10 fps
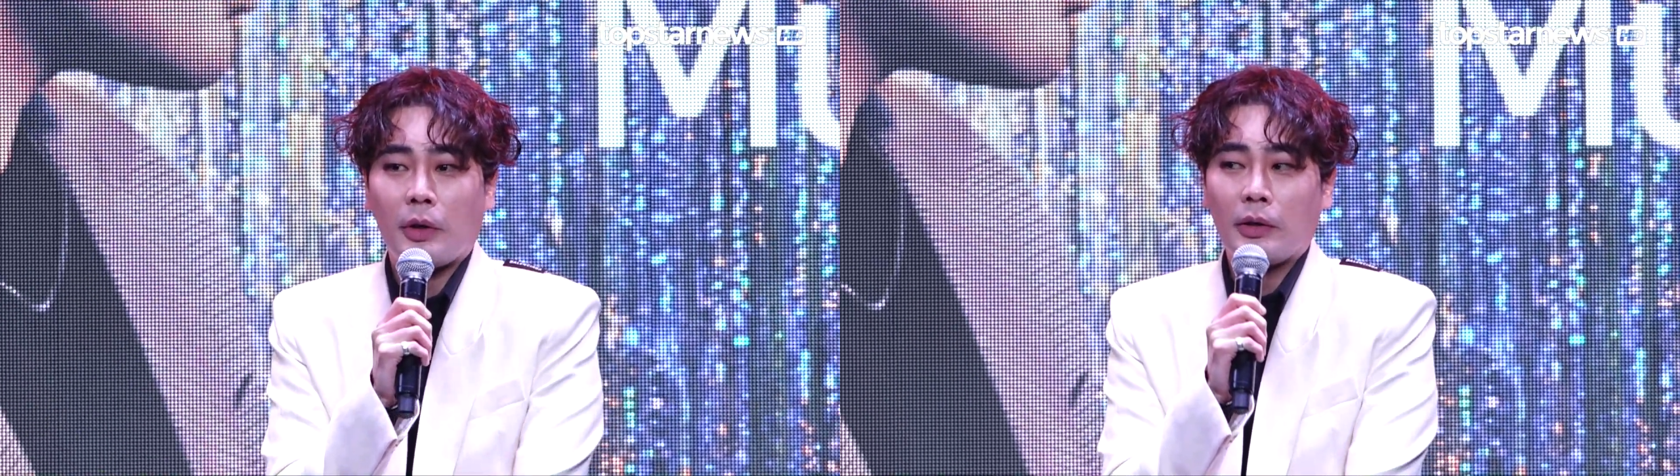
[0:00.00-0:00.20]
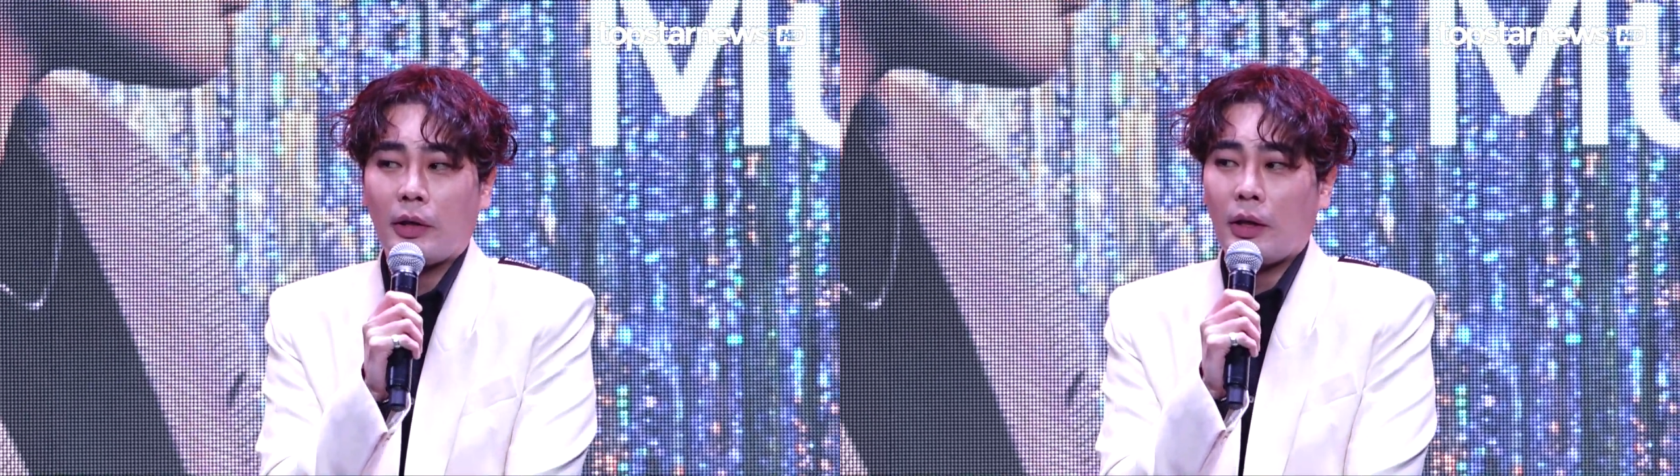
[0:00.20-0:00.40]

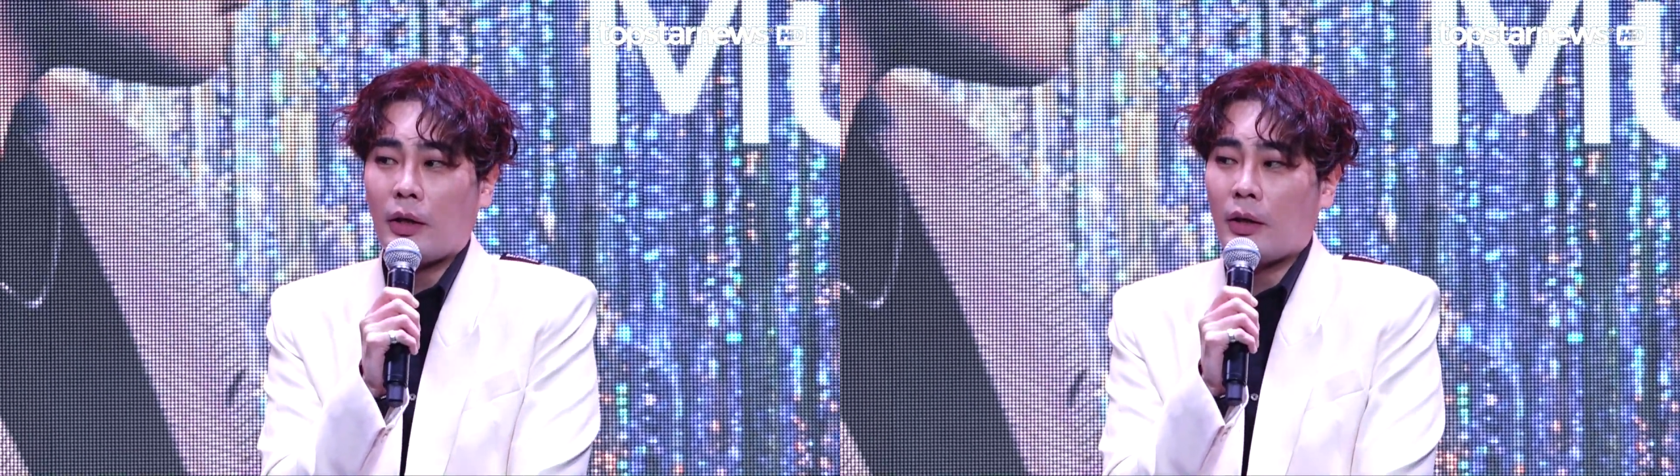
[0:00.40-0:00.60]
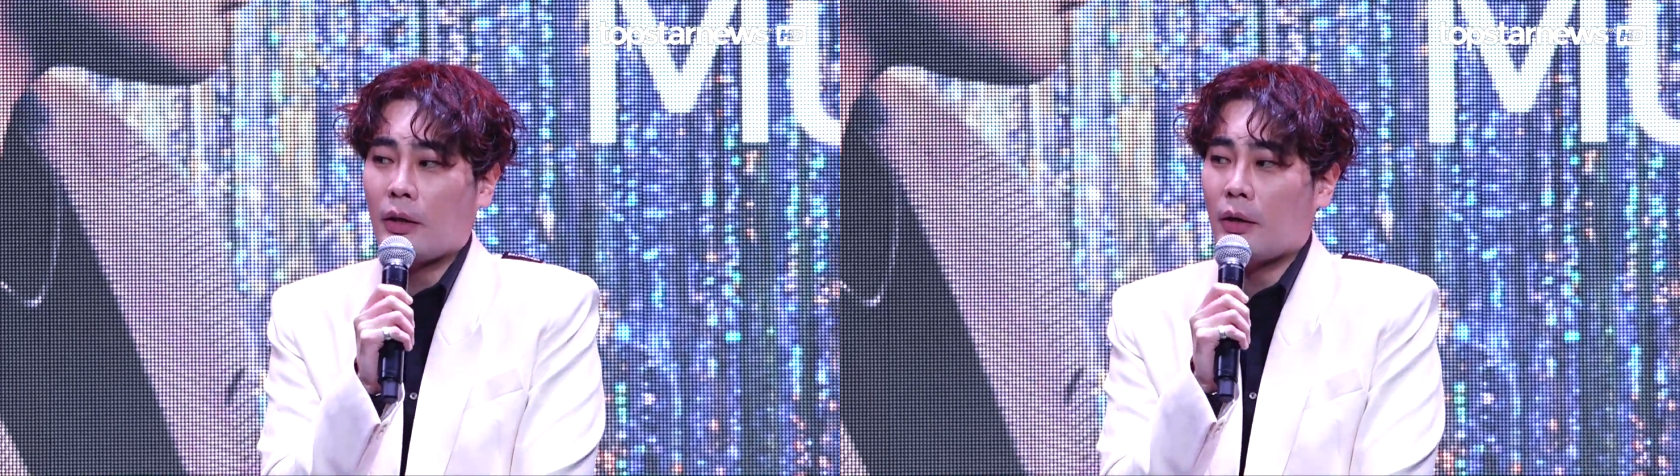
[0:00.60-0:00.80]

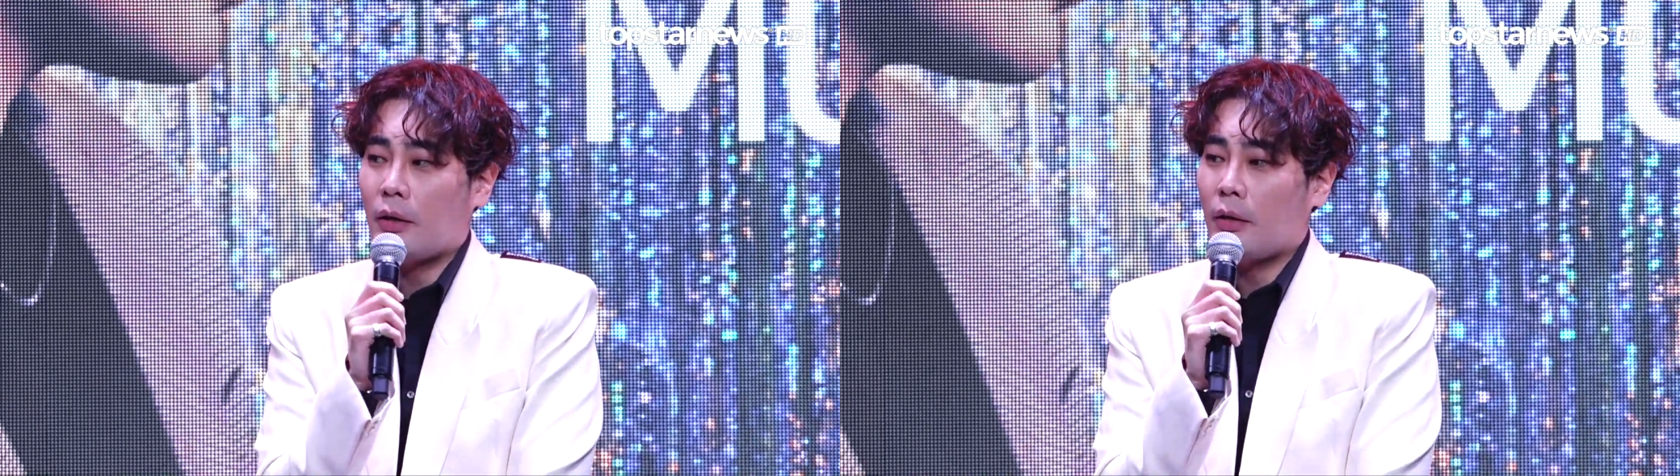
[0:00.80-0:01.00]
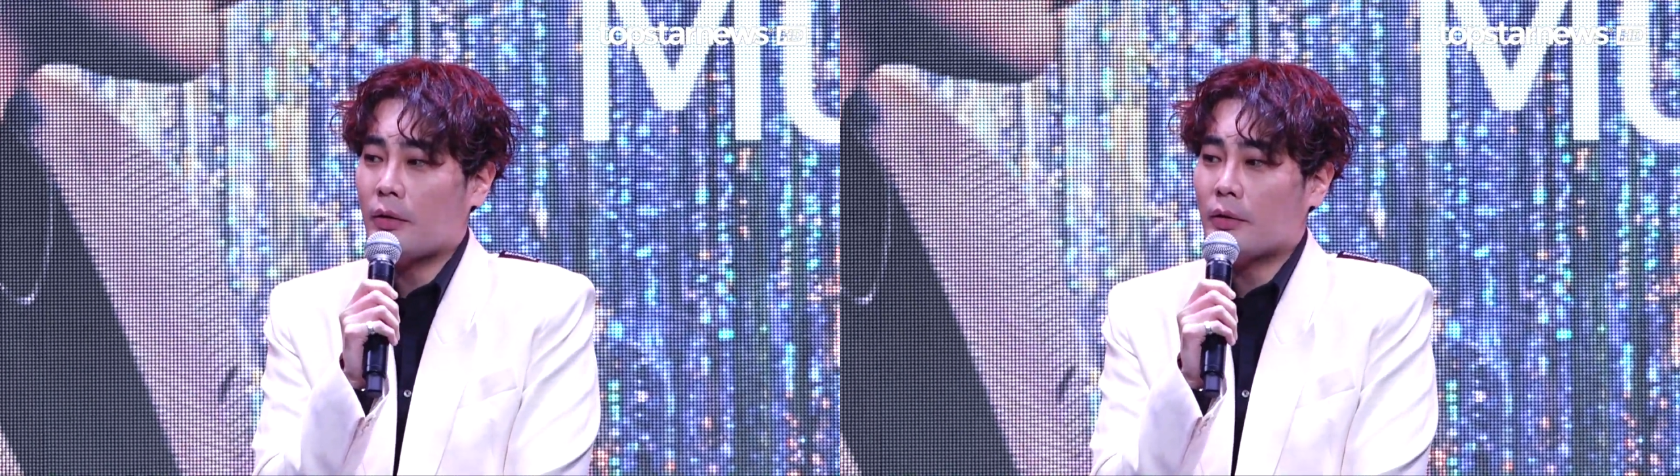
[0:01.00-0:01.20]

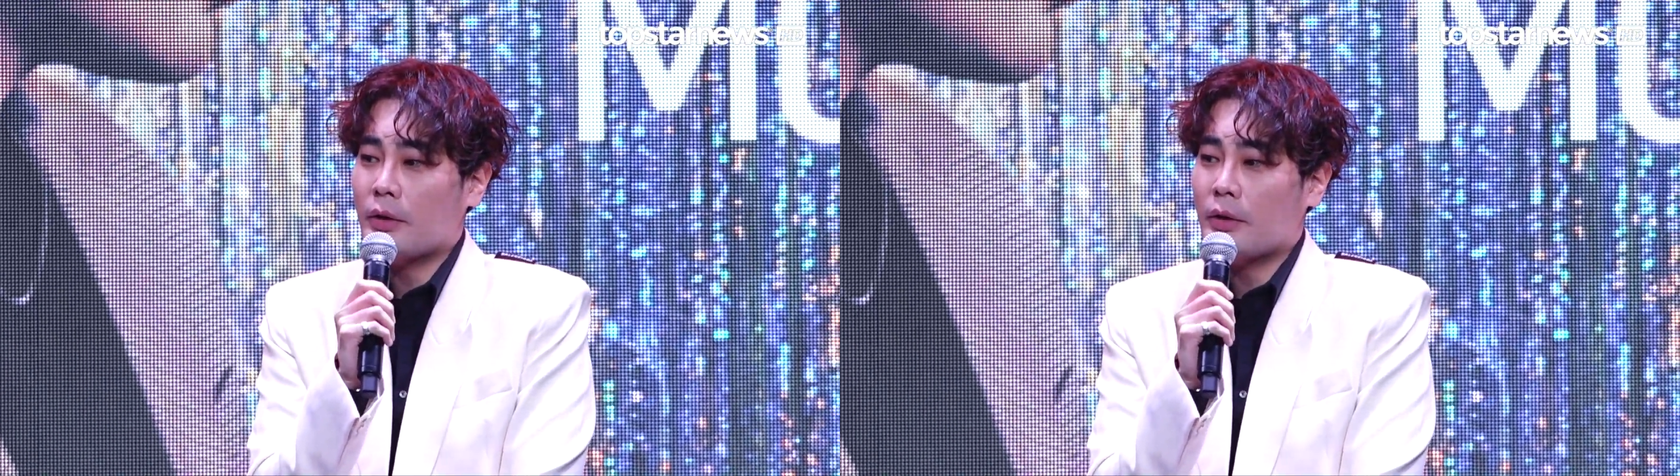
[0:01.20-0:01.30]
저한테